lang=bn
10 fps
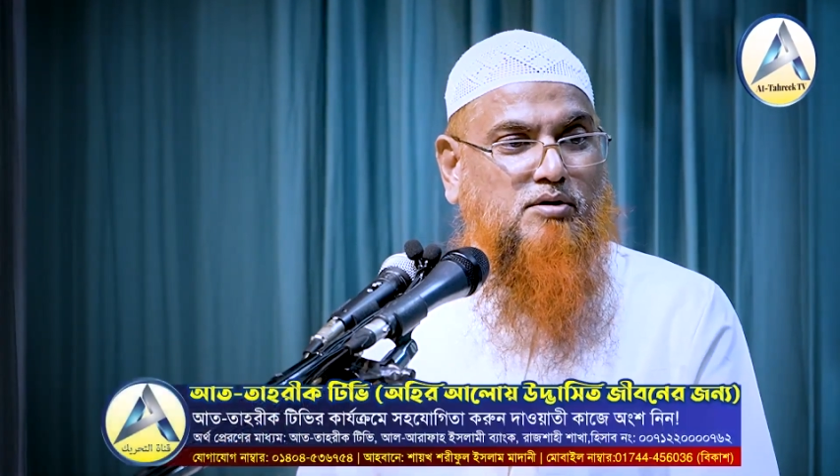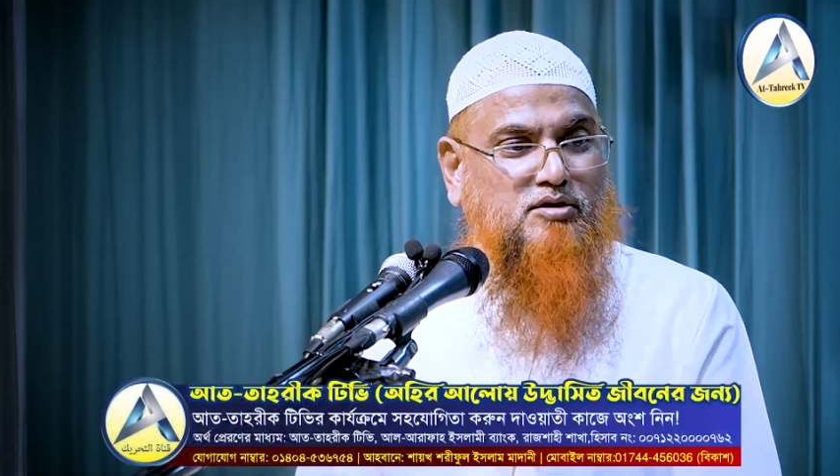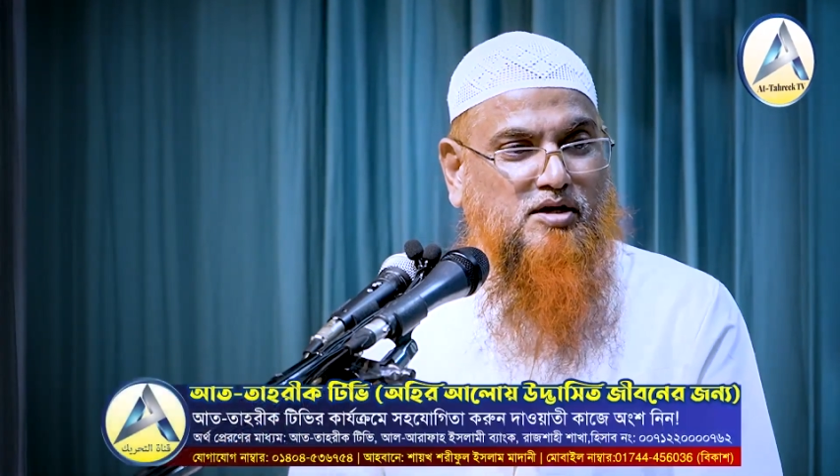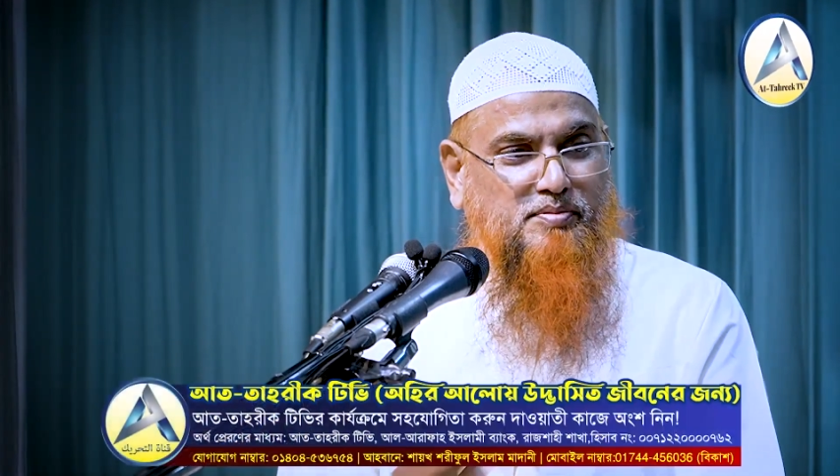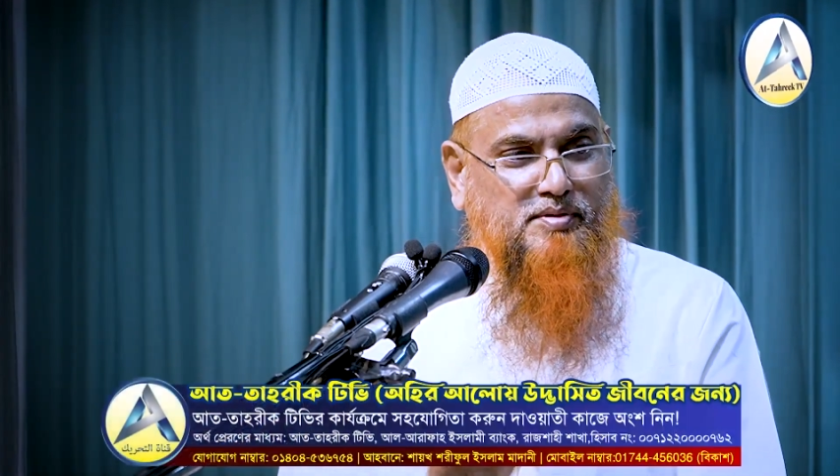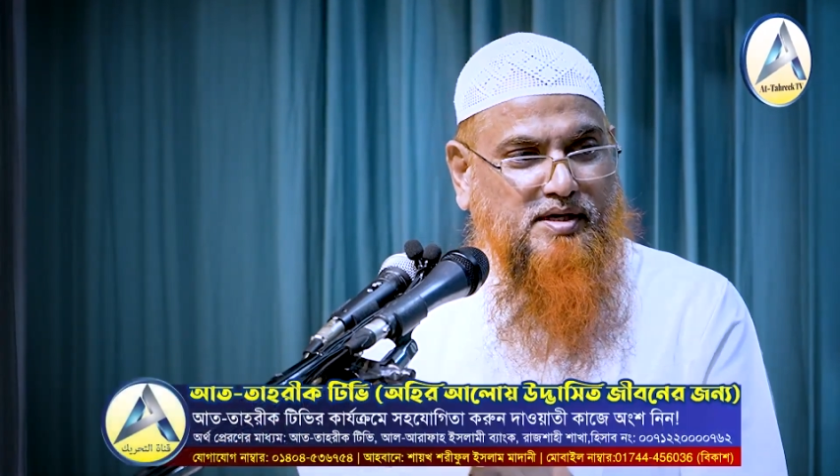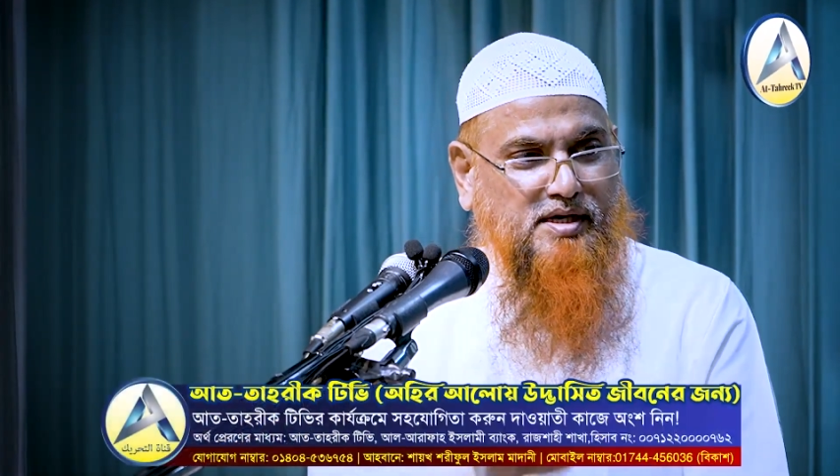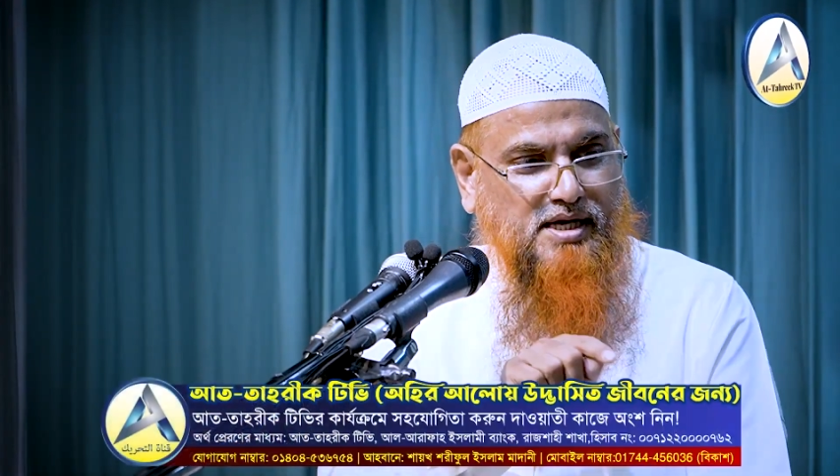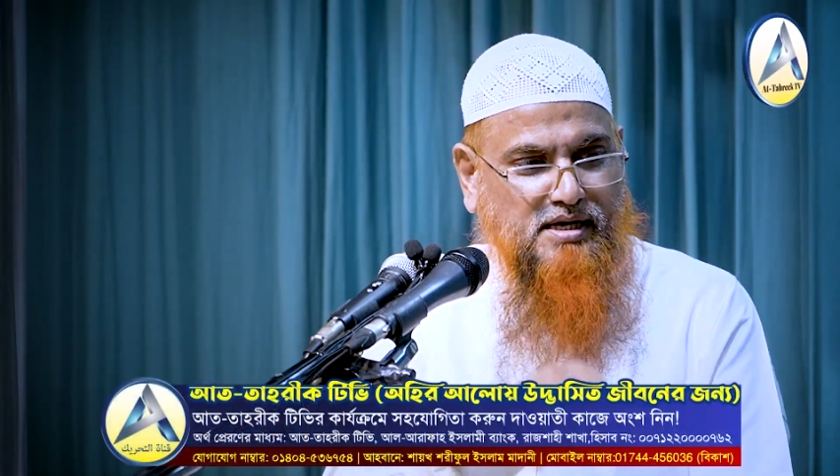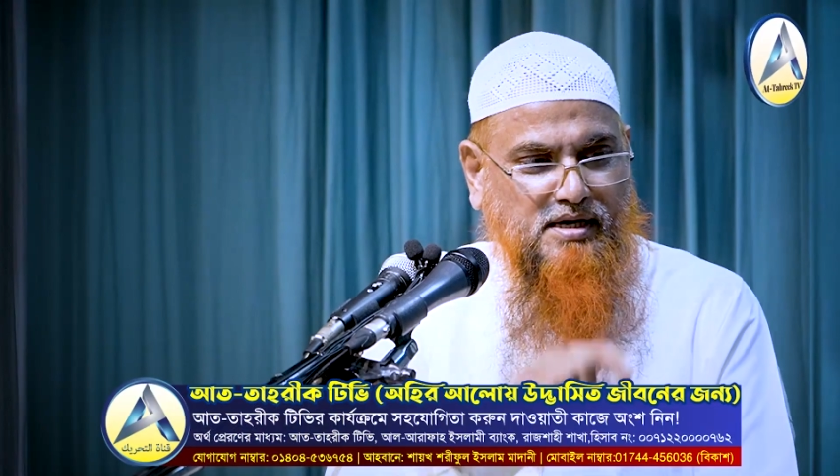অতএব
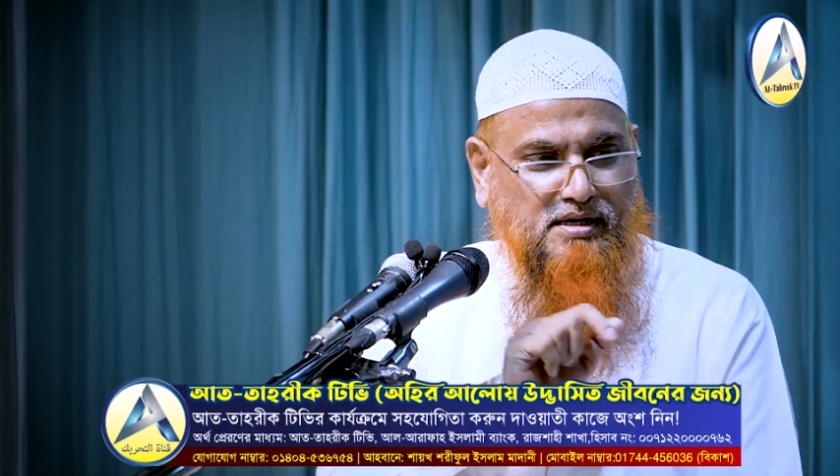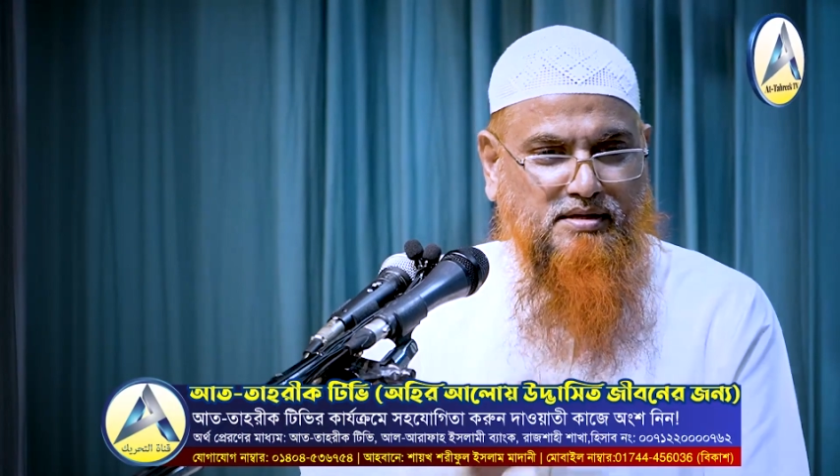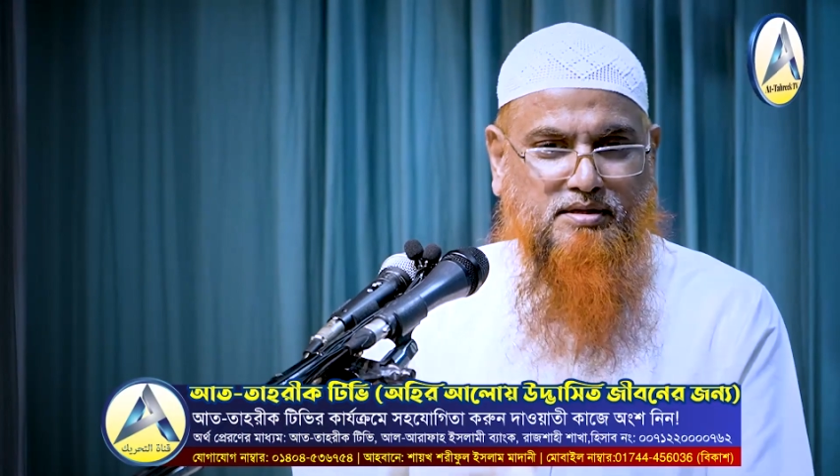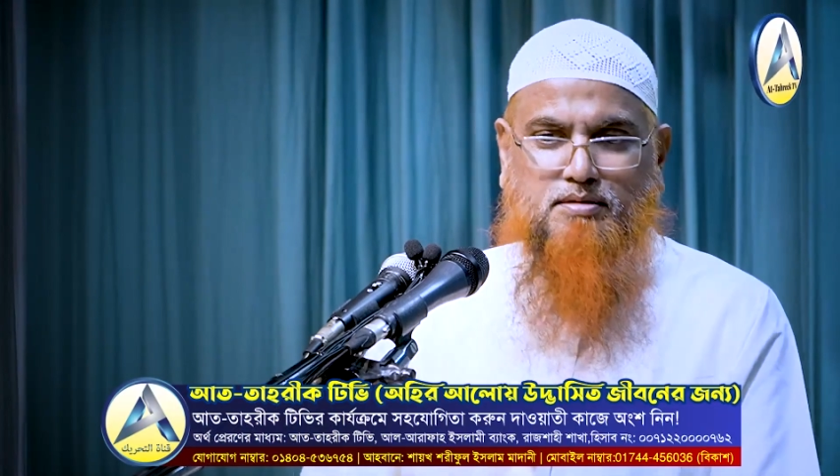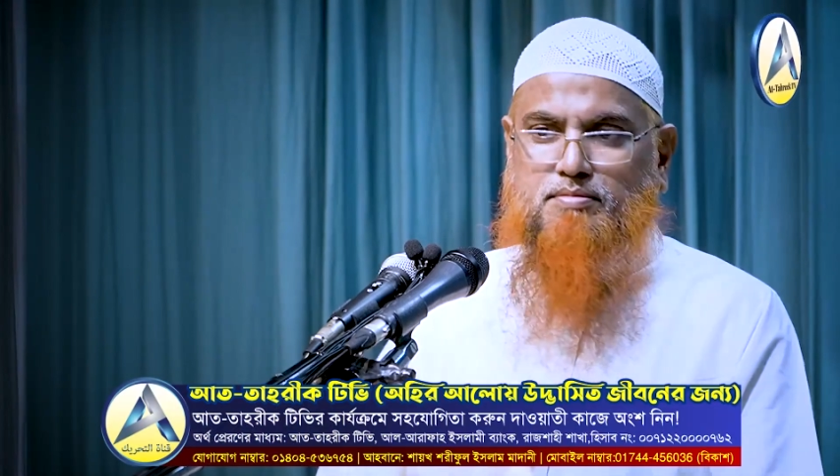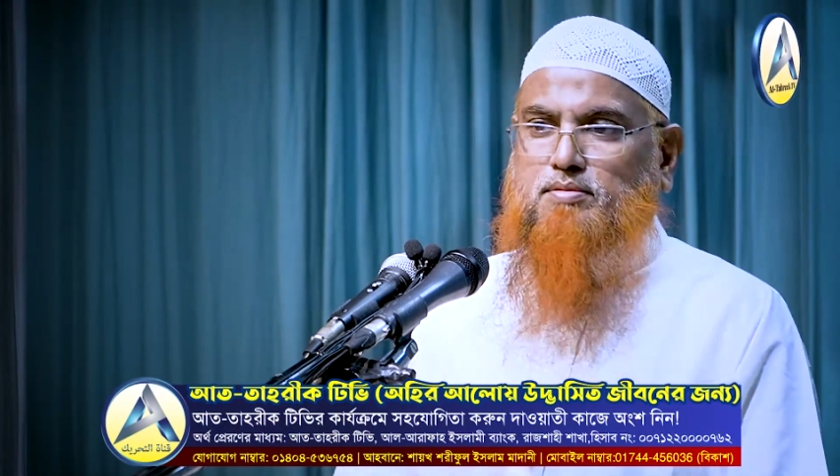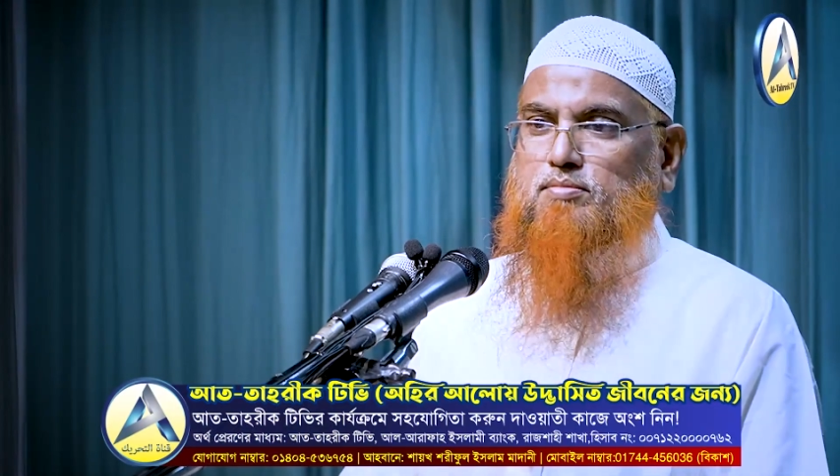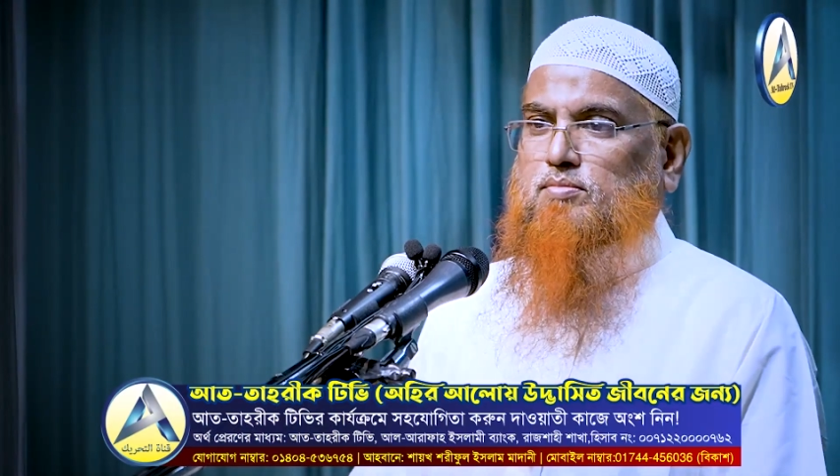টিকিট এই গাড়ি নিতে হবে